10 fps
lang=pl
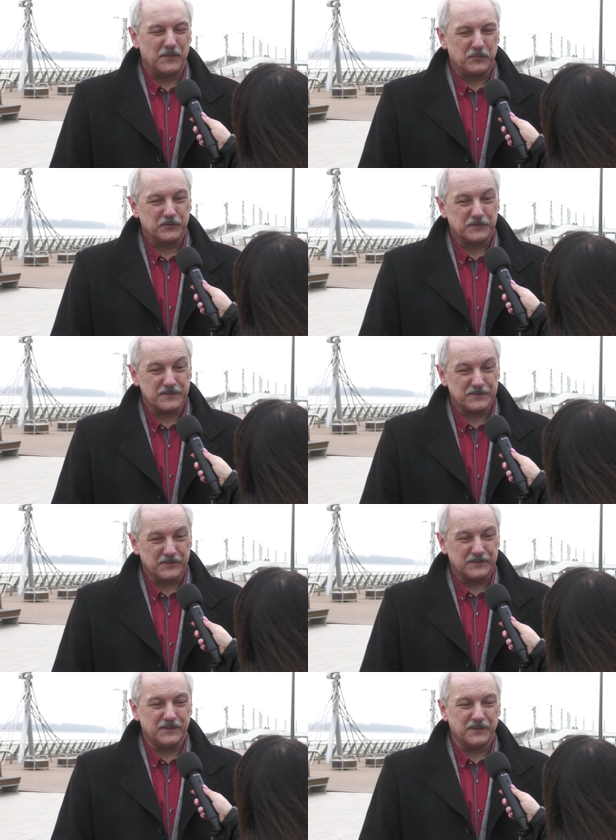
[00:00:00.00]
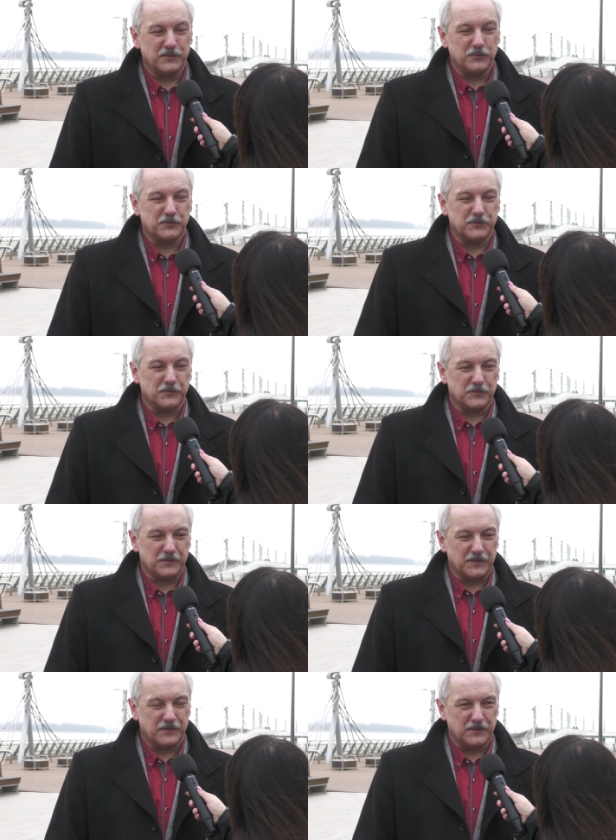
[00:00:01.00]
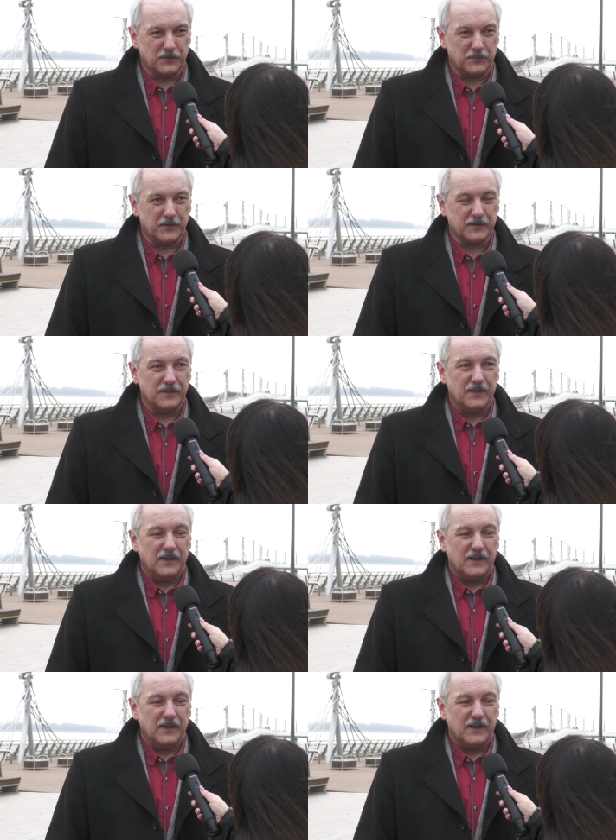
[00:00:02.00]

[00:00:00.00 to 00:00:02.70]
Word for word: podczas oddania do użytku te, ten obiekt,